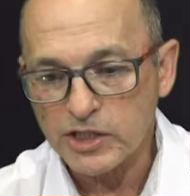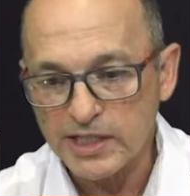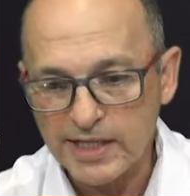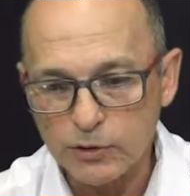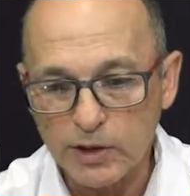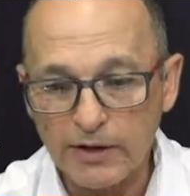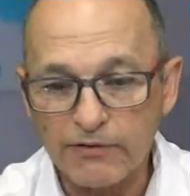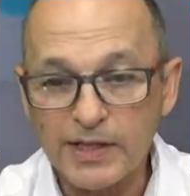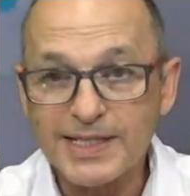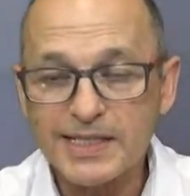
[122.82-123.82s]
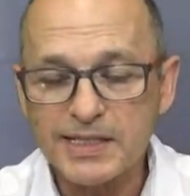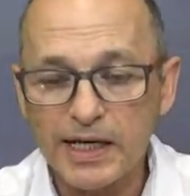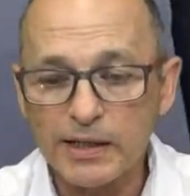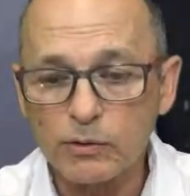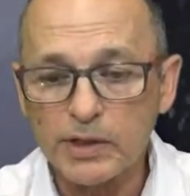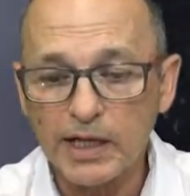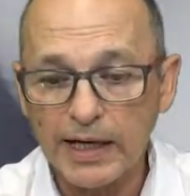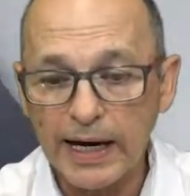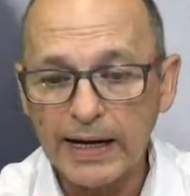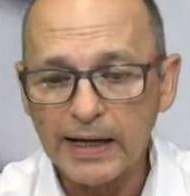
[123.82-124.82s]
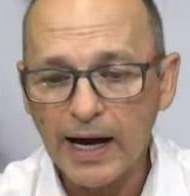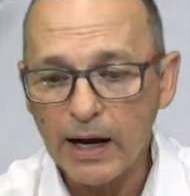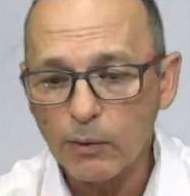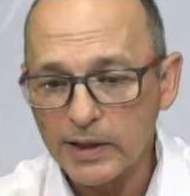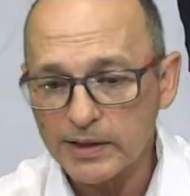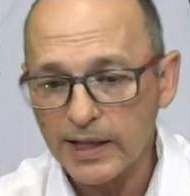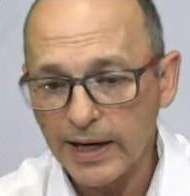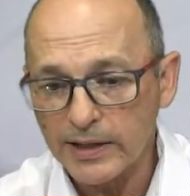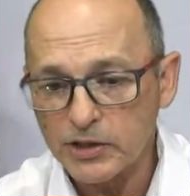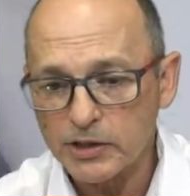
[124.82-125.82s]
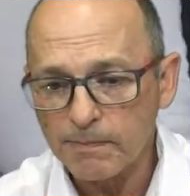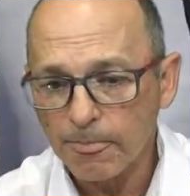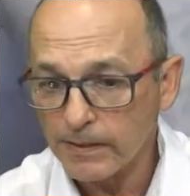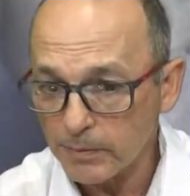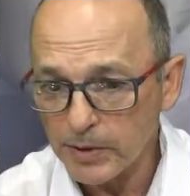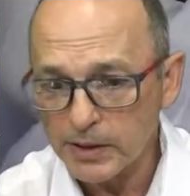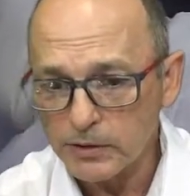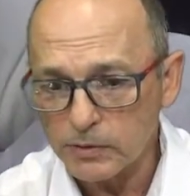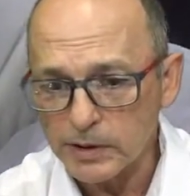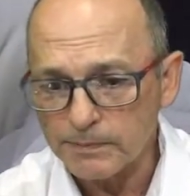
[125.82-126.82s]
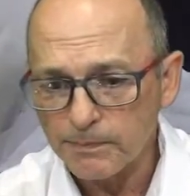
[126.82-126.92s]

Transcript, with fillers: nas radiografias sem alterar a qualidade da película.